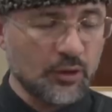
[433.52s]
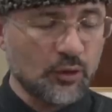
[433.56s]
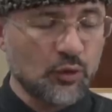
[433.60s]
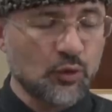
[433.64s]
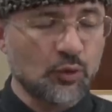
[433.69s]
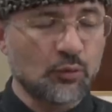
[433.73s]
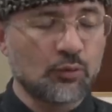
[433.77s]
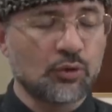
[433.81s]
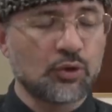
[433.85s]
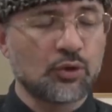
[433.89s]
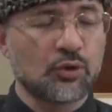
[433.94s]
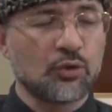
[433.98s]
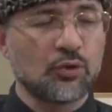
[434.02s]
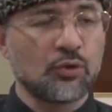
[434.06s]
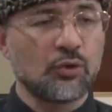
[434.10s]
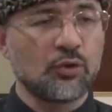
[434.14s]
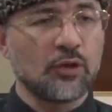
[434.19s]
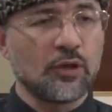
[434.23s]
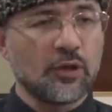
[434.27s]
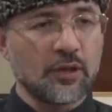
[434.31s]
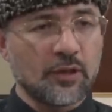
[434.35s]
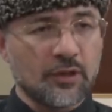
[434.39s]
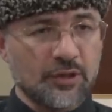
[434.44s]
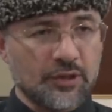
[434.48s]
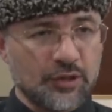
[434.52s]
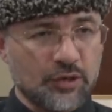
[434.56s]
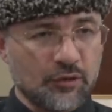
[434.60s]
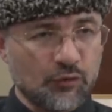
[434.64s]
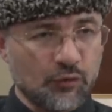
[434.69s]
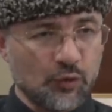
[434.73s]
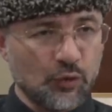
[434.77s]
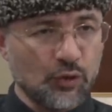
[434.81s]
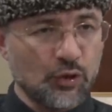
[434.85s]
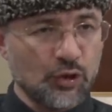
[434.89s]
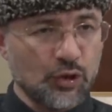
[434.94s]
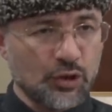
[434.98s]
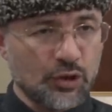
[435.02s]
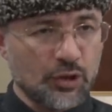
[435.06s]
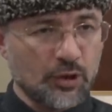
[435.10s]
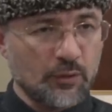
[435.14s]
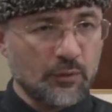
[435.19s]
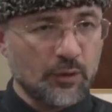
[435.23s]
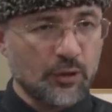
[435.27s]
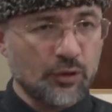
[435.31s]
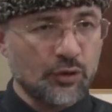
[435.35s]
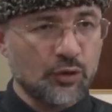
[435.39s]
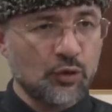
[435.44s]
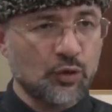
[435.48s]
о том, что сегодняшняя
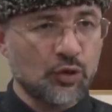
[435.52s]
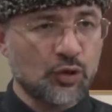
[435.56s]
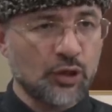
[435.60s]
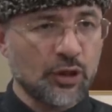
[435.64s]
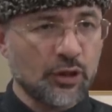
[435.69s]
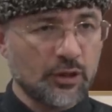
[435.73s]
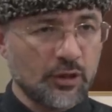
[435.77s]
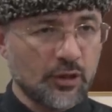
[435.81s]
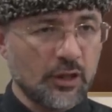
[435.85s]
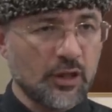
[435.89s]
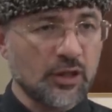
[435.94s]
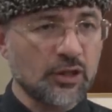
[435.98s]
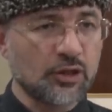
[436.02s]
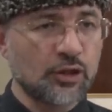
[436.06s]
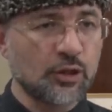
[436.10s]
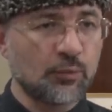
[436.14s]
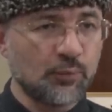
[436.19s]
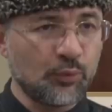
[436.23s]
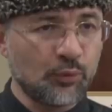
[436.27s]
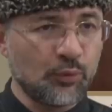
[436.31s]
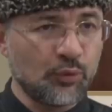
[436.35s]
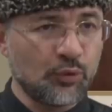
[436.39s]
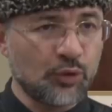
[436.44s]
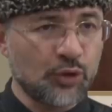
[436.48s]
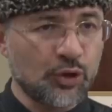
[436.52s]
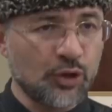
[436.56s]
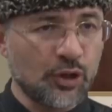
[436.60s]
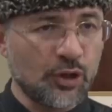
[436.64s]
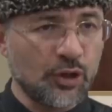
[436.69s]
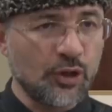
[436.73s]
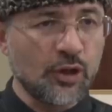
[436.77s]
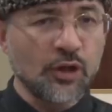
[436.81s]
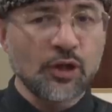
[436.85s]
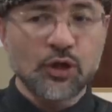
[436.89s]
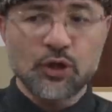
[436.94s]
молодежь – это наше будущее.